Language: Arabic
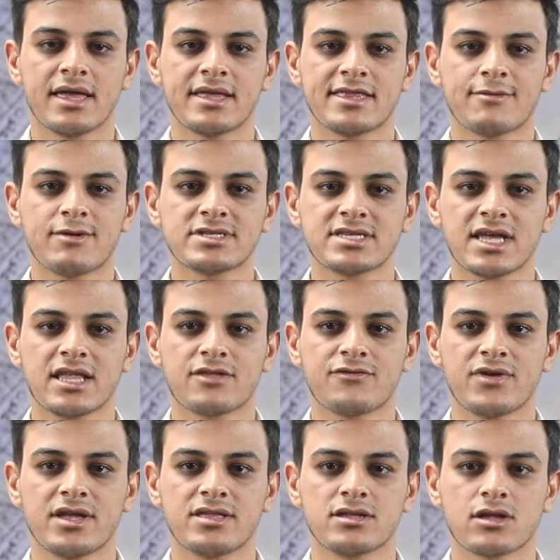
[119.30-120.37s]
تمثلت
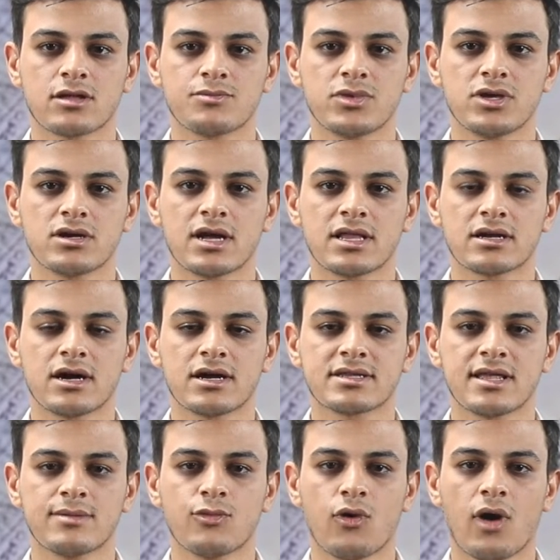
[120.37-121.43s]
في أن تطبيق الكارت
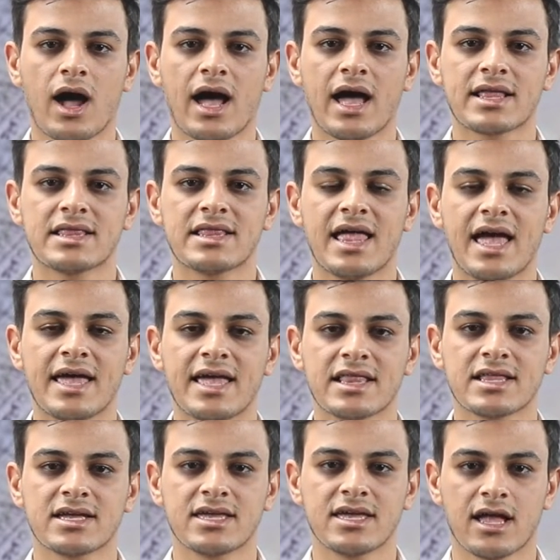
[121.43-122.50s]
الموحد لا
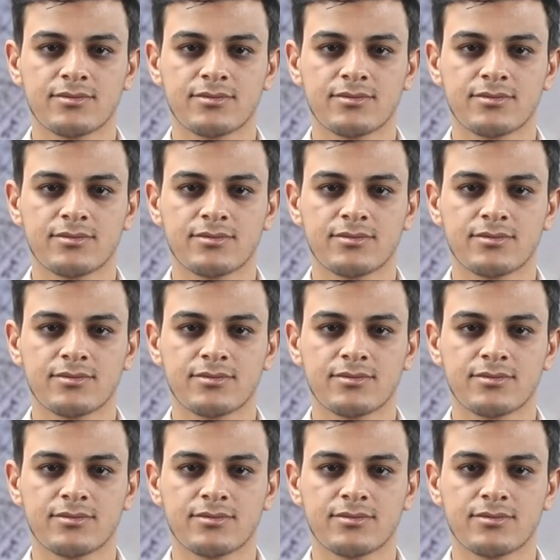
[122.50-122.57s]
يلغي